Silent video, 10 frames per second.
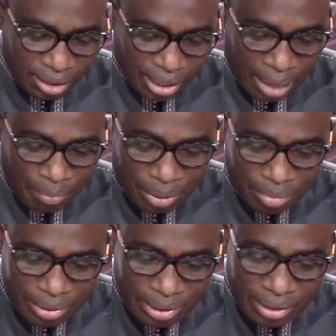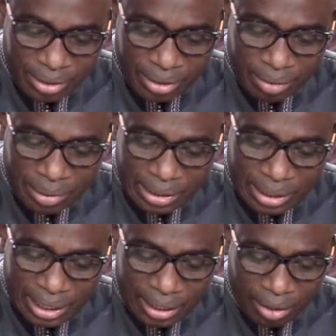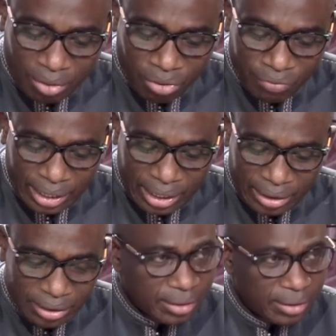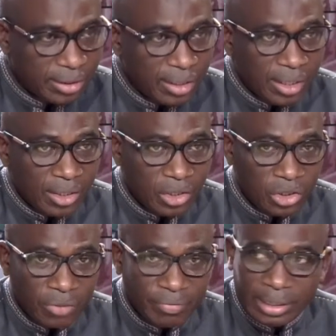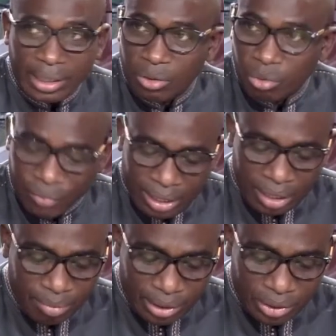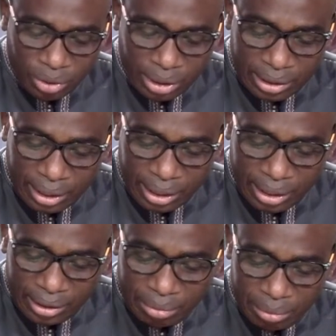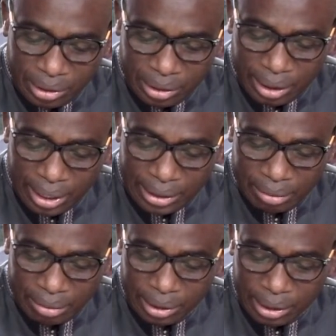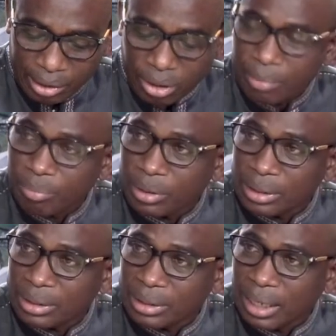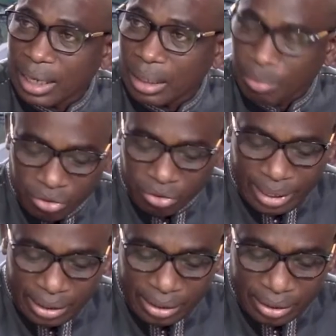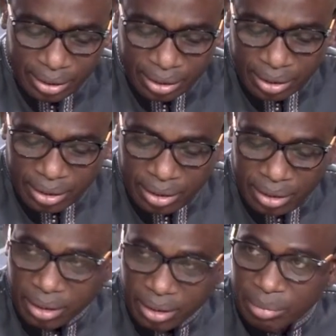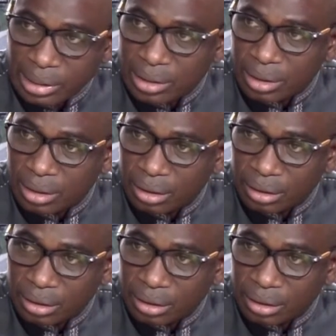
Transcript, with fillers: et en premier le président de la conférence des chefs d'État et de gouvernement, son Excellence M. Assimi Keïta, président de la République du Mali, euh, le ministre